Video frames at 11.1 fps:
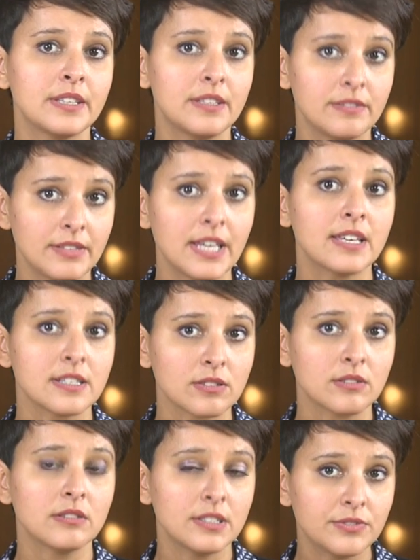qui veille à ce
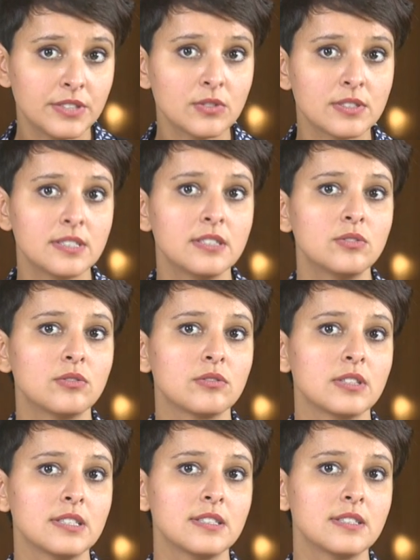que les filles aussi se
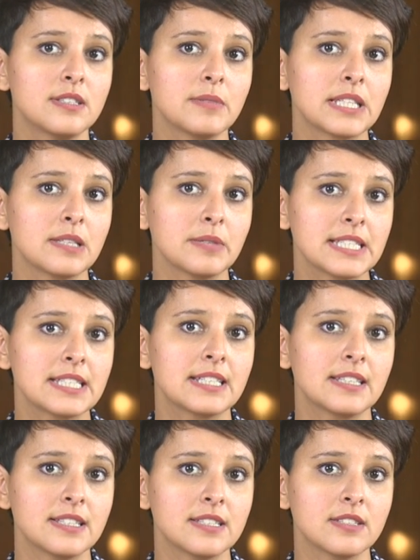saisissent des mathématiques
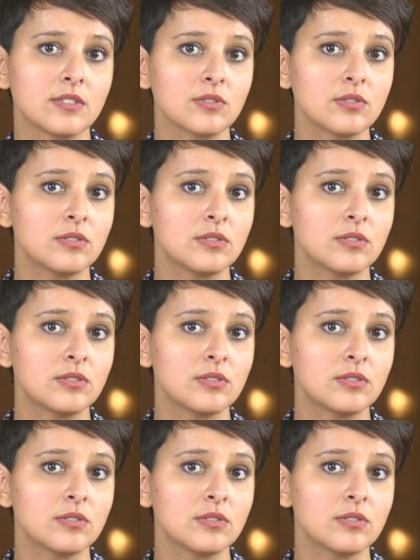et des sciences.